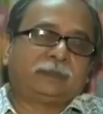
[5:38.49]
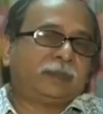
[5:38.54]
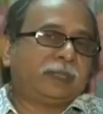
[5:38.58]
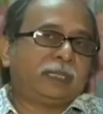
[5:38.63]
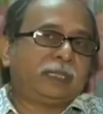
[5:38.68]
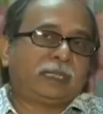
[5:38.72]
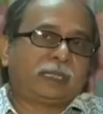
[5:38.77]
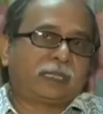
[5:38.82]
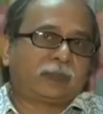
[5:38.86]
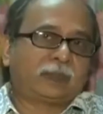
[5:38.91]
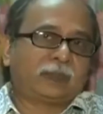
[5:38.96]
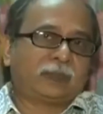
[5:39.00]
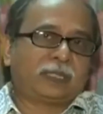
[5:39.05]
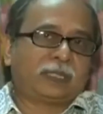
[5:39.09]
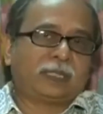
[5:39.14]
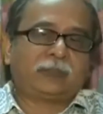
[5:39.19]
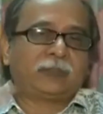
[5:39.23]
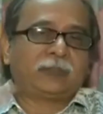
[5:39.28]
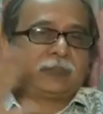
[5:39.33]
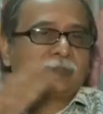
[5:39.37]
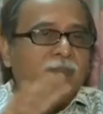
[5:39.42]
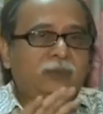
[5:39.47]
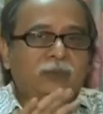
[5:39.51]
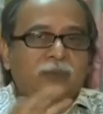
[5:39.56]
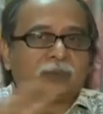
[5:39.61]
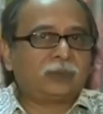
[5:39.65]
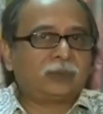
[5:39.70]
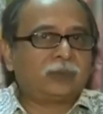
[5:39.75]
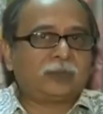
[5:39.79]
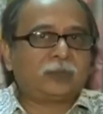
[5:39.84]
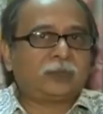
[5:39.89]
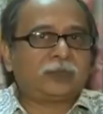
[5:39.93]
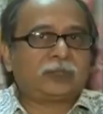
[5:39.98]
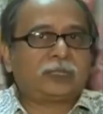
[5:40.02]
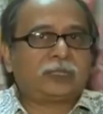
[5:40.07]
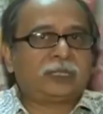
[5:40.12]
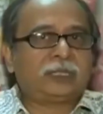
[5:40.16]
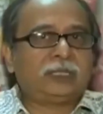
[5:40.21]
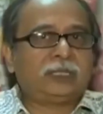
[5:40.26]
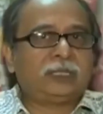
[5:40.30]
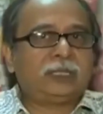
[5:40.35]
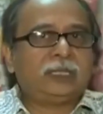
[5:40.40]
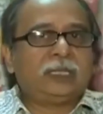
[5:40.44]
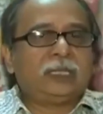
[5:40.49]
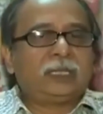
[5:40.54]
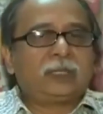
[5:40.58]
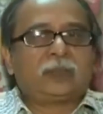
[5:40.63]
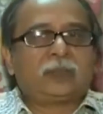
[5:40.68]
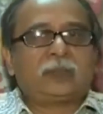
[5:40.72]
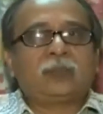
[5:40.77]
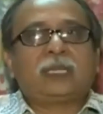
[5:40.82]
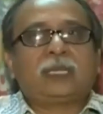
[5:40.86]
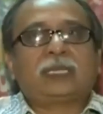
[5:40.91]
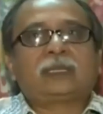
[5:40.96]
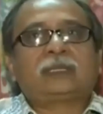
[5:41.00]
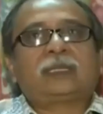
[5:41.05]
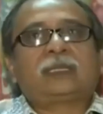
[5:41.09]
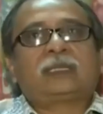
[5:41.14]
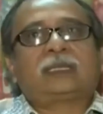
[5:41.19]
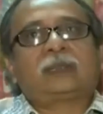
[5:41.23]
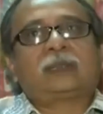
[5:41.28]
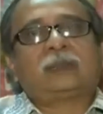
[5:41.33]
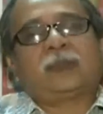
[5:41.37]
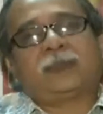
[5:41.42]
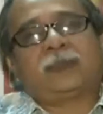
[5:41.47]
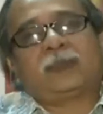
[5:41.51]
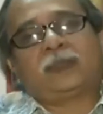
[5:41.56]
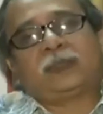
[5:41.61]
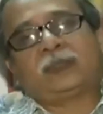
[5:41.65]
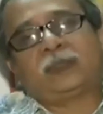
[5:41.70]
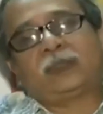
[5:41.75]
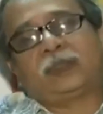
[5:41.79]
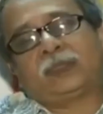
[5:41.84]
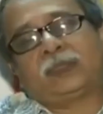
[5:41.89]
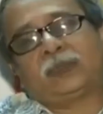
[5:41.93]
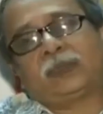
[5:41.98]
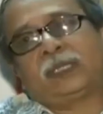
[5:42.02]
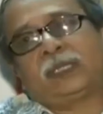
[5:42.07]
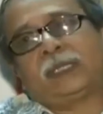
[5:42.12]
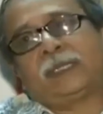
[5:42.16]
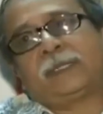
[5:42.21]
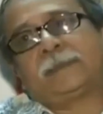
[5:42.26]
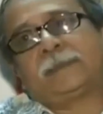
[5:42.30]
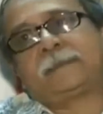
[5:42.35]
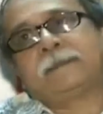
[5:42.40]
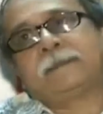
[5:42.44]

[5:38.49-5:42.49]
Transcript: বিনা কারণে এর কোনো এর মধ্যে কোনো আধ্যাত্মিক ব্যাপার জড়িত নাই